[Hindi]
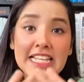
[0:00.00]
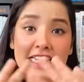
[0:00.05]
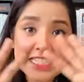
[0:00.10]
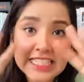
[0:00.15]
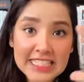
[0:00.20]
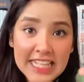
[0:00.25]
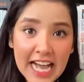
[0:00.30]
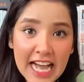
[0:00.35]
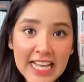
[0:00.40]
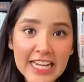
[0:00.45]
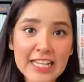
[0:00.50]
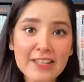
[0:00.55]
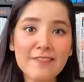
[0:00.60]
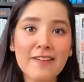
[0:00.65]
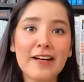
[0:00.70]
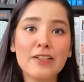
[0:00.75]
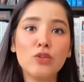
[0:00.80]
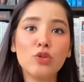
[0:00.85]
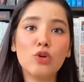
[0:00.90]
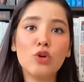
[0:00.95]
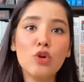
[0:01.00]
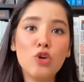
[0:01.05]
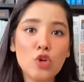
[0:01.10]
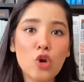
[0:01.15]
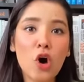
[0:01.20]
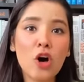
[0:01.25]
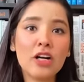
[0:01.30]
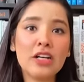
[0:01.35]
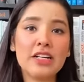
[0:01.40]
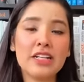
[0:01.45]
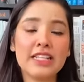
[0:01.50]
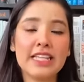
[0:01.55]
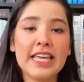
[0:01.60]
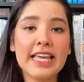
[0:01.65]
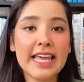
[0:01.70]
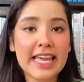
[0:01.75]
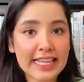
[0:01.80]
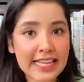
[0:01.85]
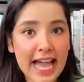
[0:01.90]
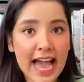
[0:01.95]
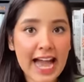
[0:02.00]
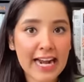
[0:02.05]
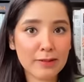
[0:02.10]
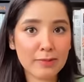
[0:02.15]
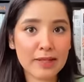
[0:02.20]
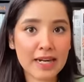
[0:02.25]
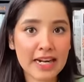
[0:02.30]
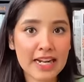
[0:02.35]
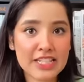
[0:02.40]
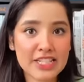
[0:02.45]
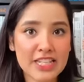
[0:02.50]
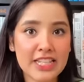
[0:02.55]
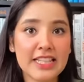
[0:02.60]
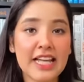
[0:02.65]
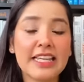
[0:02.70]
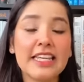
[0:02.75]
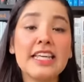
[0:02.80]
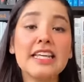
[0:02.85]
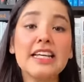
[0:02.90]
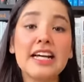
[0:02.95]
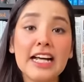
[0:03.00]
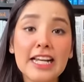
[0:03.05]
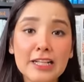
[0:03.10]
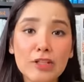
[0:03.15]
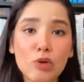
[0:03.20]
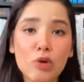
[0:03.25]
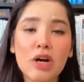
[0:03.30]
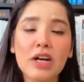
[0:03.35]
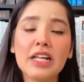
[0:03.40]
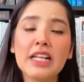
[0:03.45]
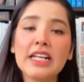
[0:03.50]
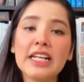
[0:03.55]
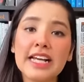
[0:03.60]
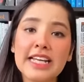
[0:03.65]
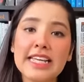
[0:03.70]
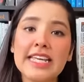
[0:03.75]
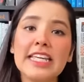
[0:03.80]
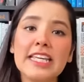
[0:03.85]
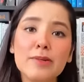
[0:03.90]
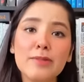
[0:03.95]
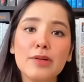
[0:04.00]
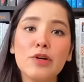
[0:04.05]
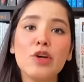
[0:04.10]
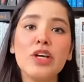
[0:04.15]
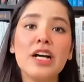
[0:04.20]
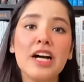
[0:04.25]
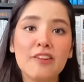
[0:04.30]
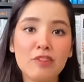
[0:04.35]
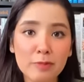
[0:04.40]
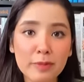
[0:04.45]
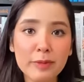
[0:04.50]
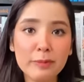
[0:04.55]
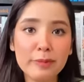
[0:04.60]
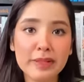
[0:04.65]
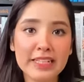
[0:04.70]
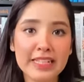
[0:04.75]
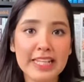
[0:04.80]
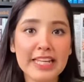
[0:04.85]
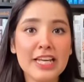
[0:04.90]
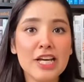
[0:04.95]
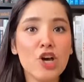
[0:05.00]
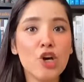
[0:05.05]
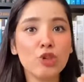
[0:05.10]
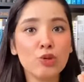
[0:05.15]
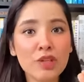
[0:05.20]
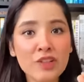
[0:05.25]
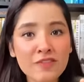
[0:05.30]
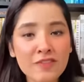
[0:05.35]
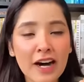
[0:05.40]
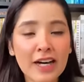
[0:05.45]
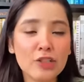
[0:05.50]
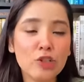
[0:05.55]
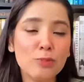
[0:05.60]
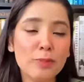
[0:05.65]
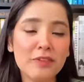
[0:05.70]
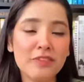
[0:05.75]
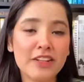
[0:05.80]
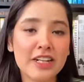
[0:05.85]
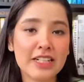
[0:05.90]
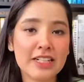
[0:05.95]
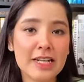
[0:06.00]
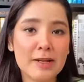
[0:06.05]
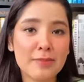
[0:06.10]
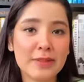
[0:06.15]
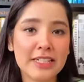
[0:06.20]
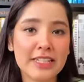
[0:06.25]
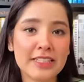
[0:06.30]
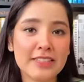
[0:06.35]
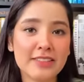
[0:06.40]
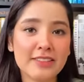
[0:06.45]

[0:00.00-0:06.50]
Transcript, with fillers: इन सारे वादों को लॉक करके एक एक्ट बनाना चाहिए ताकि कल को अगर कहीं की भी कोई गवर्नमेंट बदले तो इन वादों पर फर्क ना पड़े